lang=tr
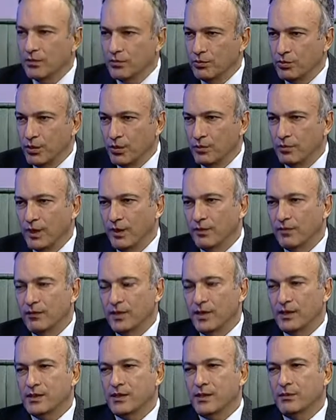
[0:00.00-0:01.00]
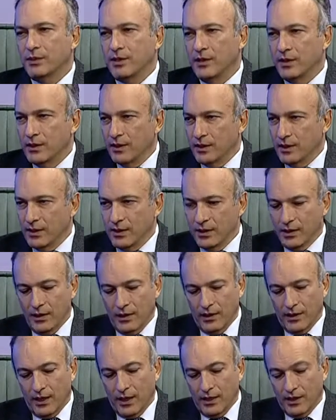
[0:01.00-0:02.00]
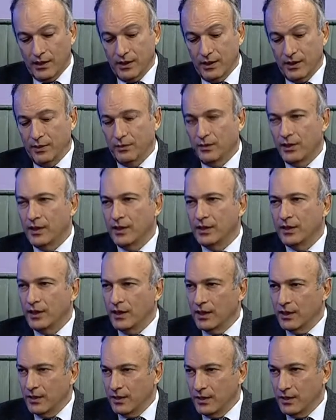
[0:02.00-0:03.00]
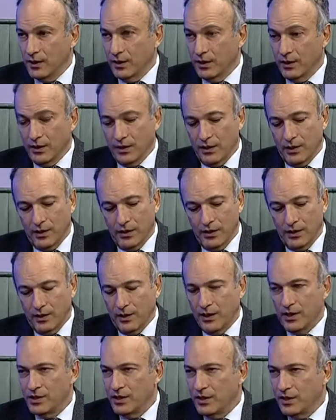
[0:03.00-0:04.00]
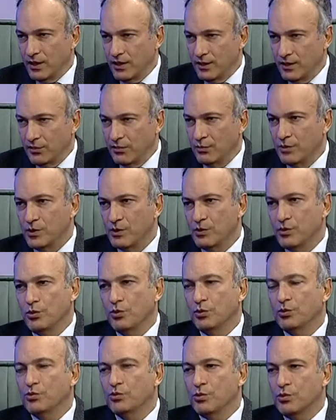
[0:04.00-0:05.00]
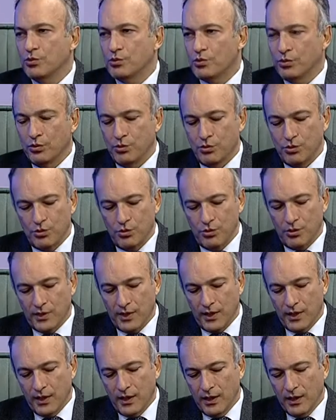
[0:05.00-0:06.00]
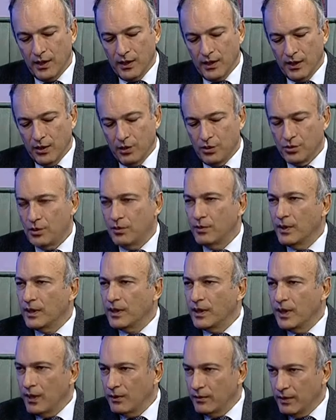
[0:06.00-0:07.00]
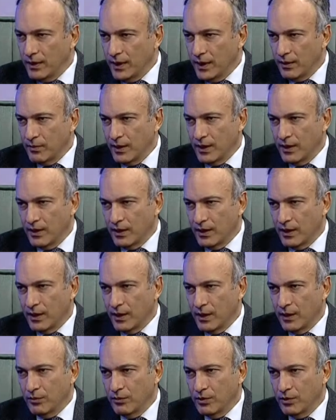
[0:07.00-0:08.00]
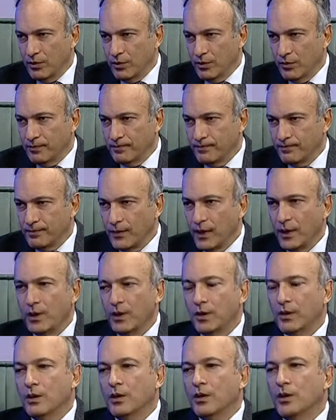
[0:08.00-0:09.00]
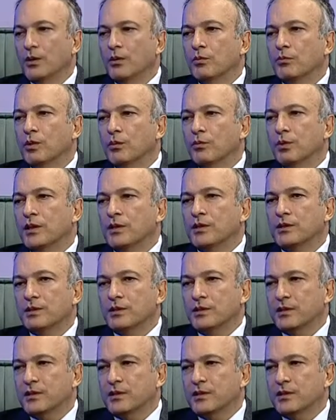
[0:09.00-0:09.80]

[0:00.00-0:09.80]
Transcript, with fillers: problem varsa bir e, kırılma ya da e, dejeneratif bir sorun söz konusuysa o zaman kaymalar meydana gelebiliyor. İskeletimizi iyi kullanamıyoruz.